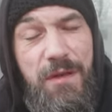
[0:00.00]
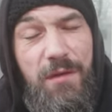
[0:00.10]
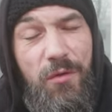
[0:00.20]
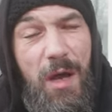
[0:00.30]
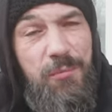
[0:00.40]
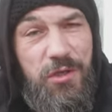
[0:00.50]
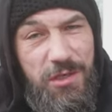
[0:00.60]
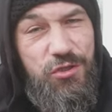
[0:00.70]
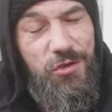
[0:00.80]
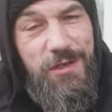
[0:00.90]
Ne? So, habt ihr
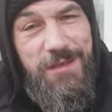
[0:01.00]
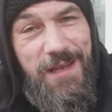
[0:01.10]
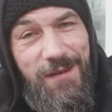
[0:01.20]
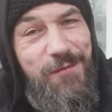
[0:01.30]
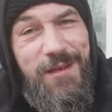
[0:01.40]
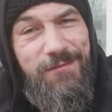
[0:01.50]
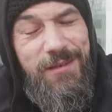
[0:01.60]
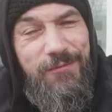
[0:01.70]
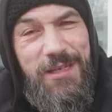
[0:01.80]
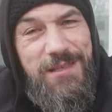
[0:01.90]
schon eine Idee, wer,
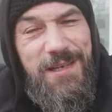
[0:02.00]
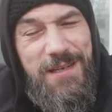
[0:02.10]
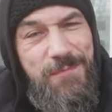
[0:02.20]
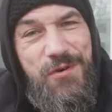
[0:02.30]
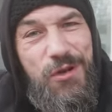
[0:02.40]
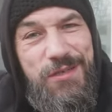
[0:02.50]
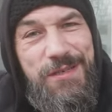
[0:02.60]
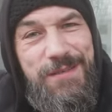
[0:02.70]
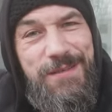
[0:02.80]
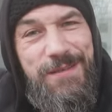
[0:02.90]
wer, wer da leben könnte?